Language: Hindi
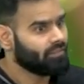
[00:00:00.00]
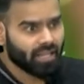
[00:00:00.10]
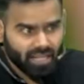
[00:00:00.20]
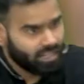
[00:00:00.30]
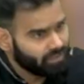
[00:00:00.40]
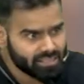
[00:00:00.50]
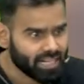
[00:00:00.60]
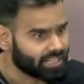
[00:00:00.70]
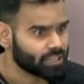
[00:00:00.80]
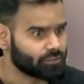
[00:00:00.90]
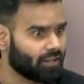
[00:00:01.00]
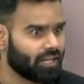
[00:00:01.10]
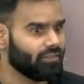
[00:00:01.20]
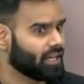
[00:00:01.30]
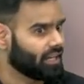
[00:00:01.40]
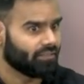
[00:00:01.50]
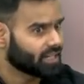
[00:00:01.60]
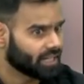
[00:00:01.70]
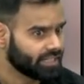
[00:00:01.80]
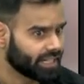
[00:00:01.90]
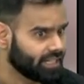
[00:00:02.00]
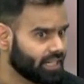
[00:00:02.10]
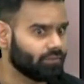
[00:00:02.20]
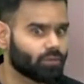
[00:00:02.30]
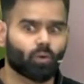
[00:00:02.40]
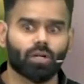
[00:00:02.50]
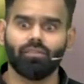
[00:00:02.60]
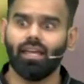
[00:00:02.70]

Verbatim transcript: वी आर नेवर सेटिस्फाइड वी आर नेवर कंटेंटेड विथ वॉट